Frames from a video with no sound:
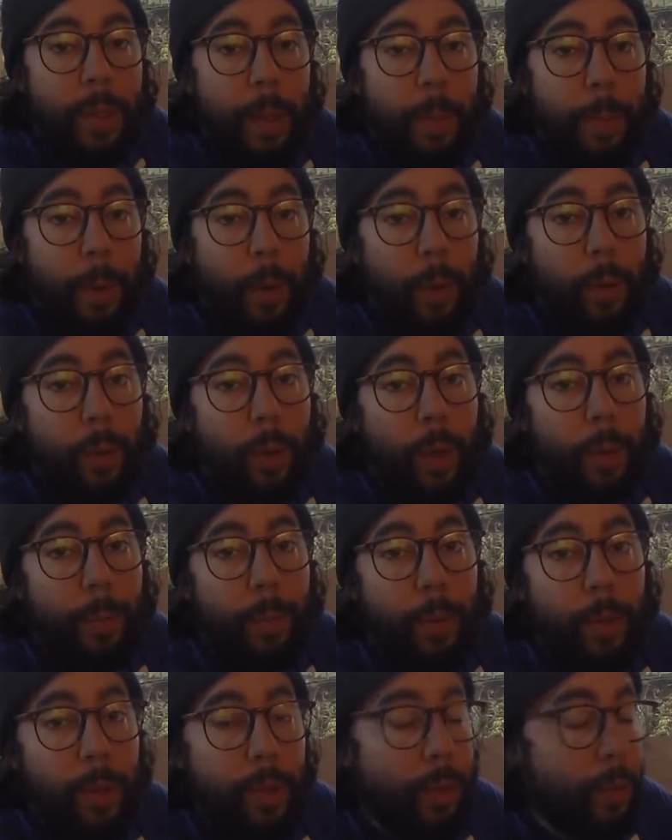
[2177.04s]
pas, on aurait pu
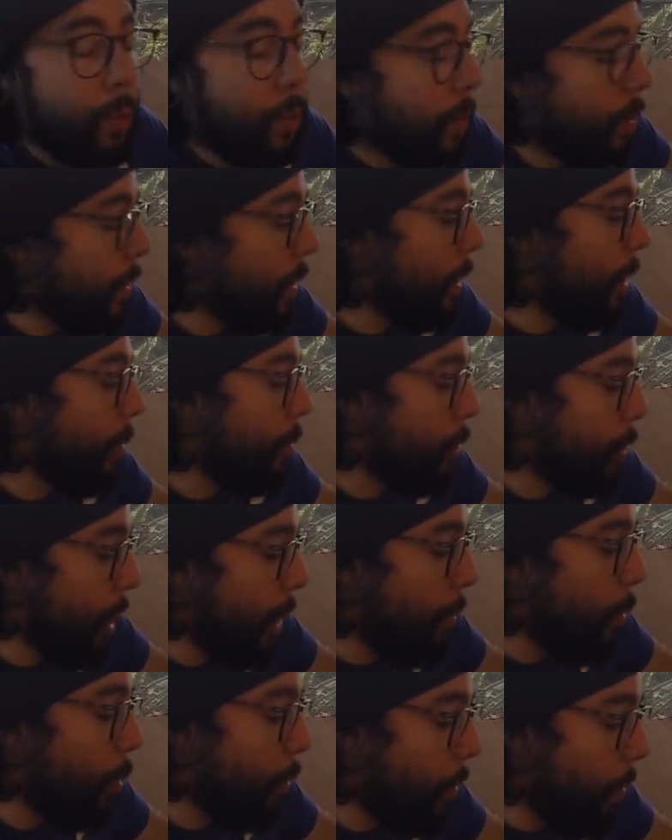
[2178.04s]
les utiliser comme
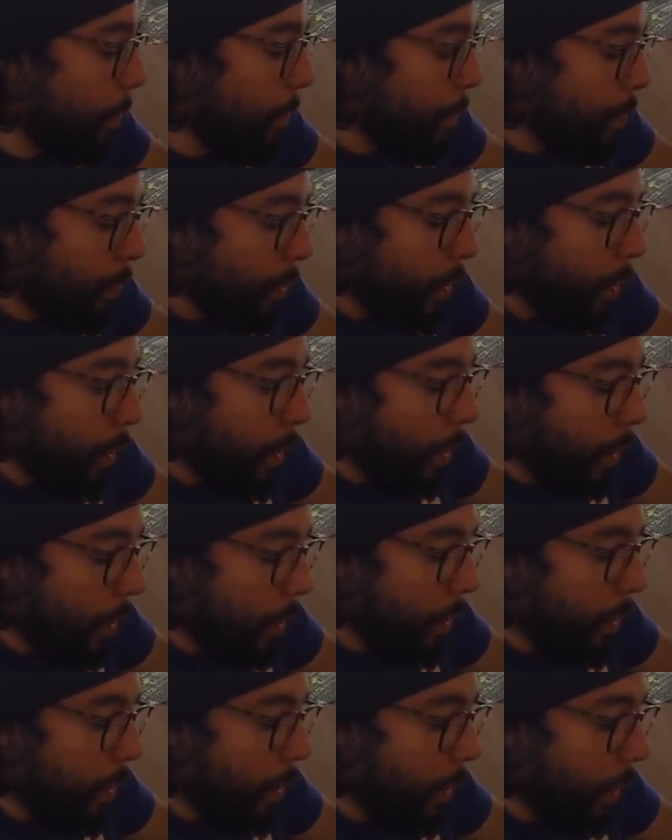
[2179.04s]
chablons.
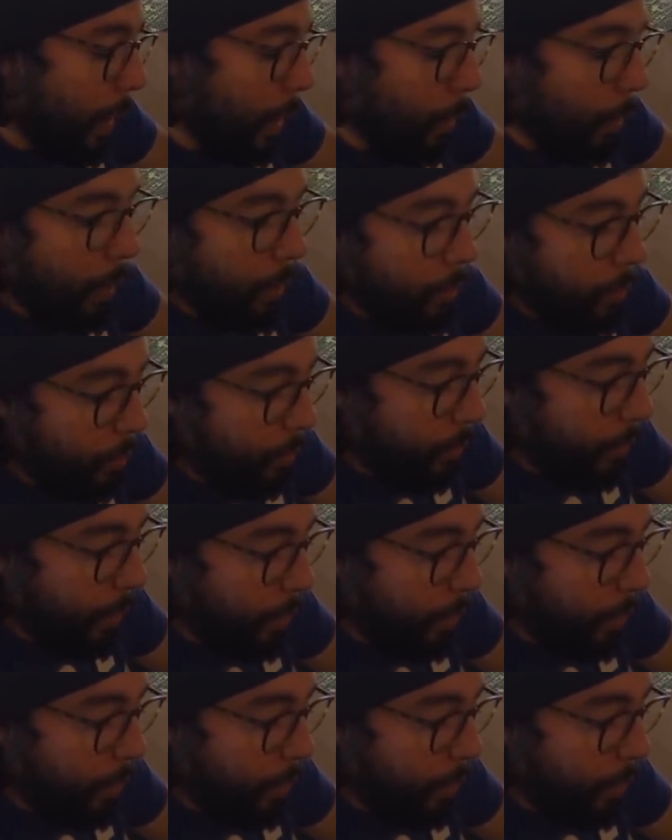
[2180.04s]
Et là, on a dû se faire